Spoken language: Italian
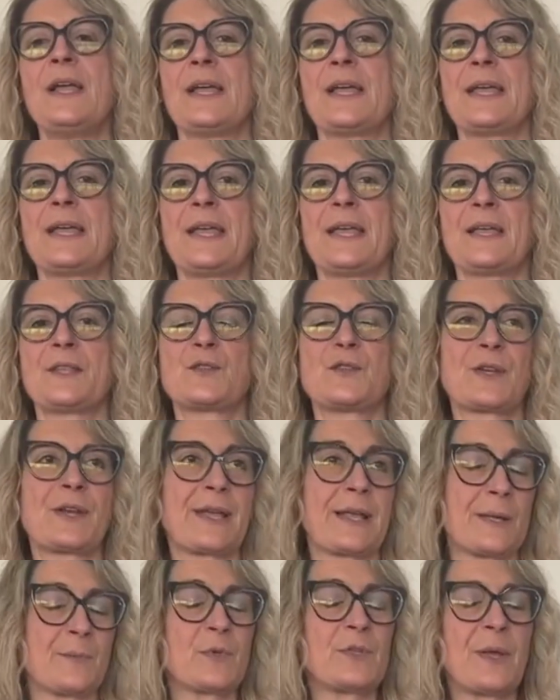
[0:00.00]

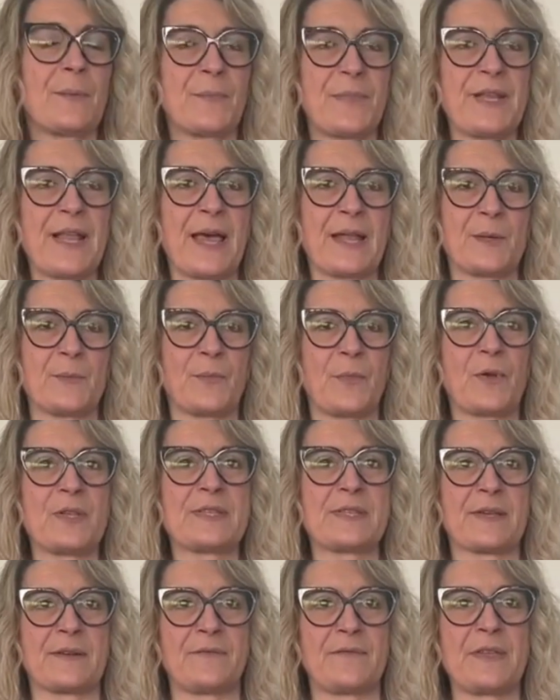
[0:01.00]
cercheremo di ampliare un po' il
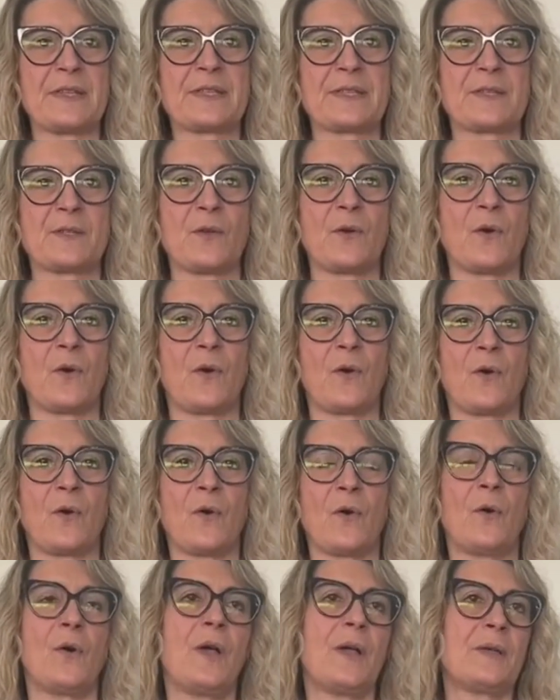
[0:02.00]

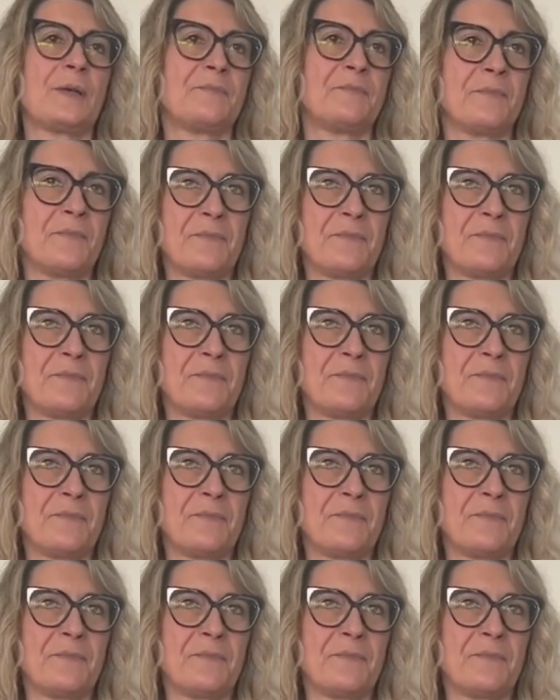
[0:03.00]
servizio mm,